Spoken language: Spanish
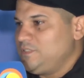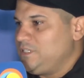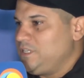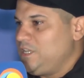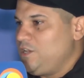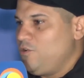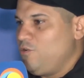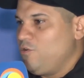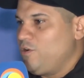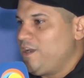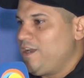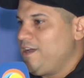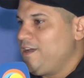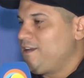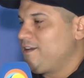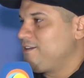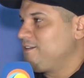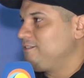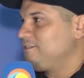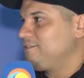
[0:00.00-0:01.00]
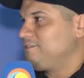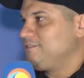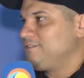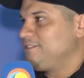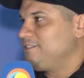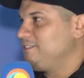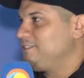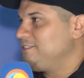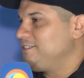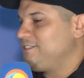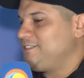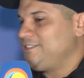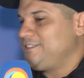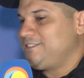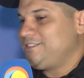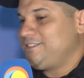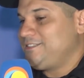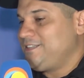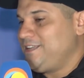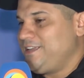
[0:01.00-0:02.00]
lograr
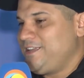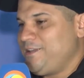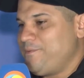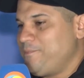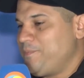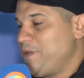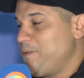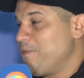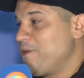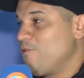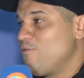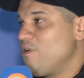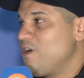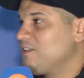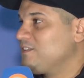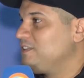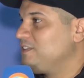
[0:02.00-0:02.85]
eh, en primer lugar